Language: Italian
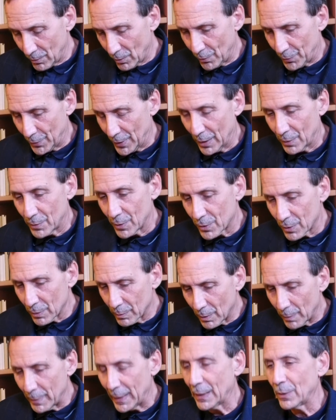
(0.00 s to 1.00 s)
noi fino a questo
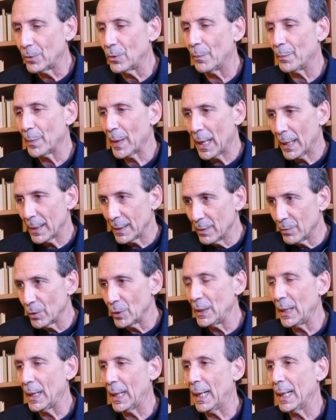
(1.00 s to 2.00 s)
momento devo
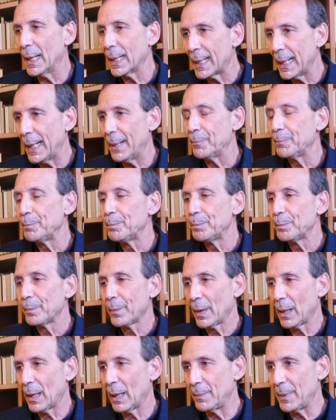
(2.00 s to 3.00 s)
dire che
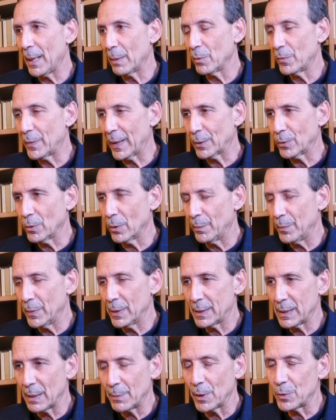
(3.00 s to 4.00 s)
abbiamo Fatto,
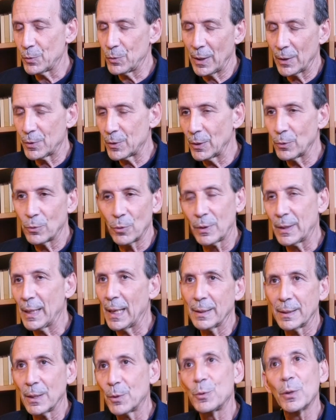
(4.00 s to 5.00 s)
siamo a
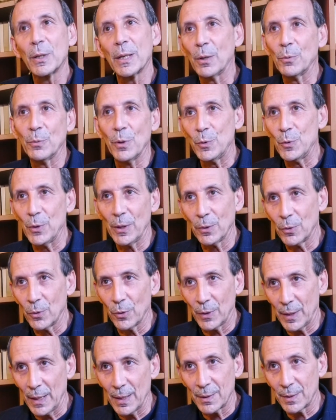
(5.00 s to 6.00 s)
180, circa
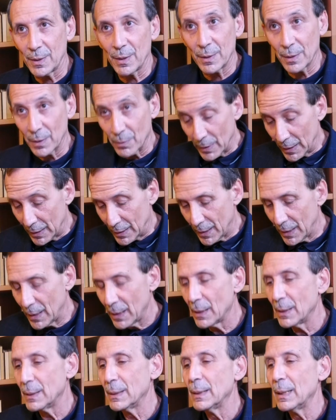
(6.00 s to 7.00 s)
200 test
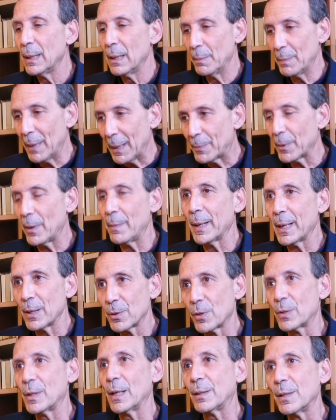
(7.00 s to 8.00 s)
eseguiti, ma il problema è che
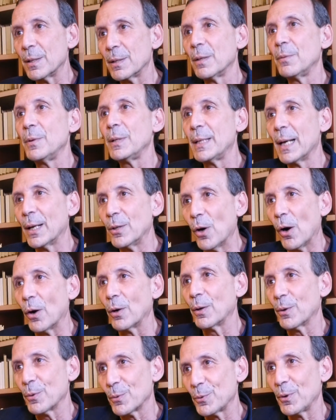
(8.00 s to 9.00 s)
sono stati eseguiti ad
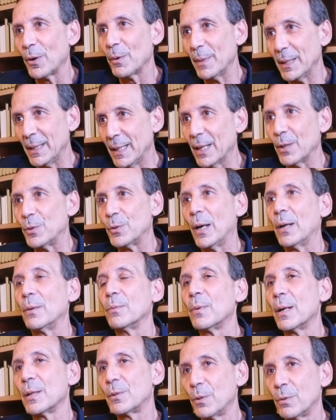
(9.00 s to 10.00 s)
hoc, non so come dire, cioè
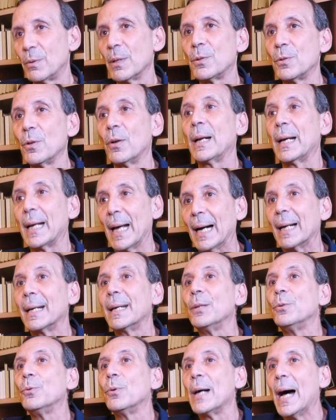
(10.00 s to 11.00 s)
una situazione che ha
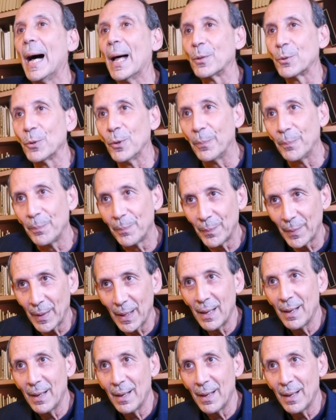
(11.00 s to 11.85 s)
anche educato,